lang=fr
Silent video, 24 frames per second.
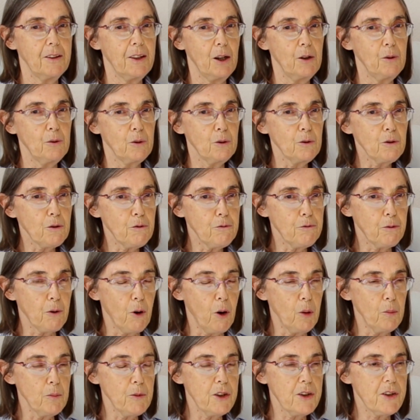il y a une autre
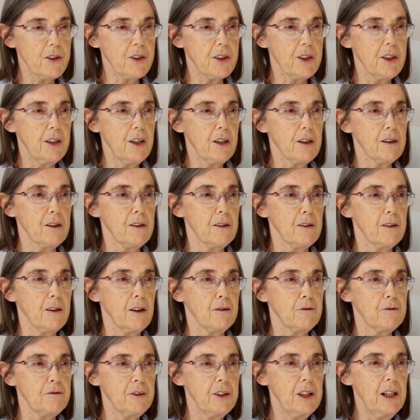forme ici euh,
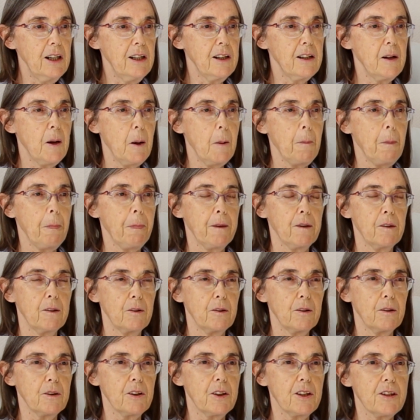en ville
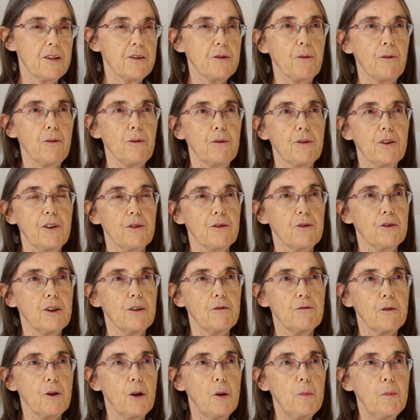euh, qui, se, qui, se,
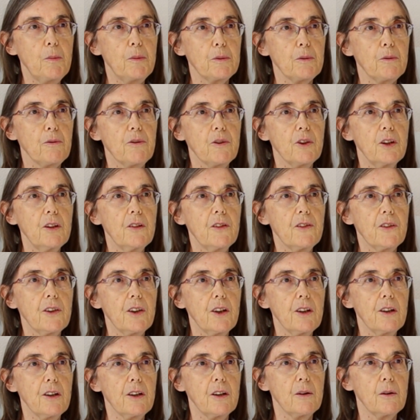développe aussi,
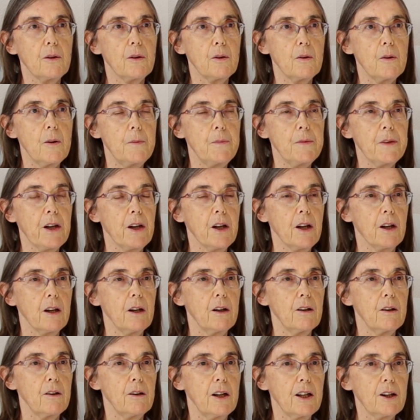c'est
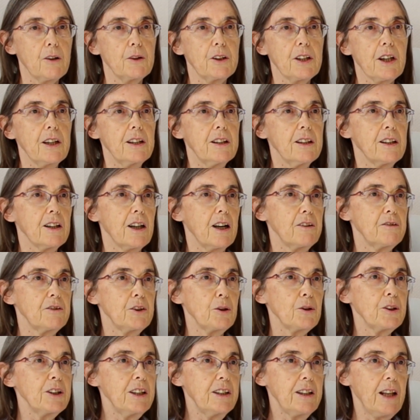les retraites dans la vie
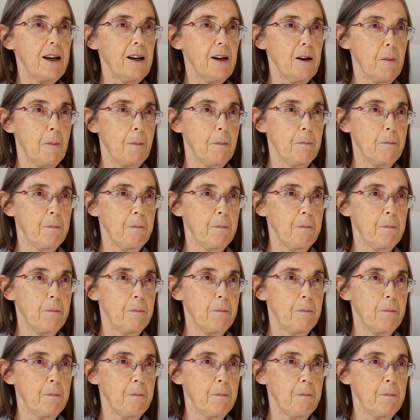ordinaire.